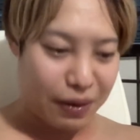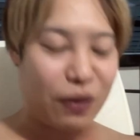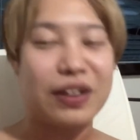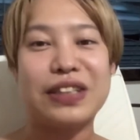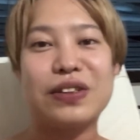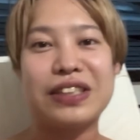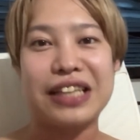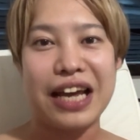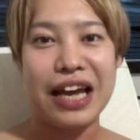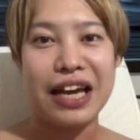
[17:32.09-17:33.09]
こんな調子
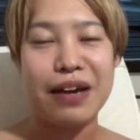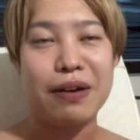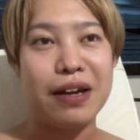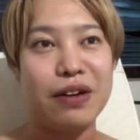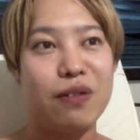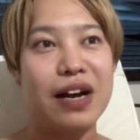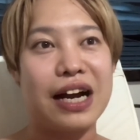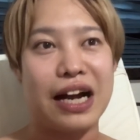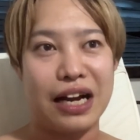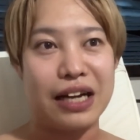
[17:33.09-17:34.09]
で4日
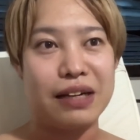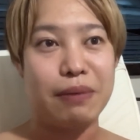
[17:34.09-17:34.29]
間、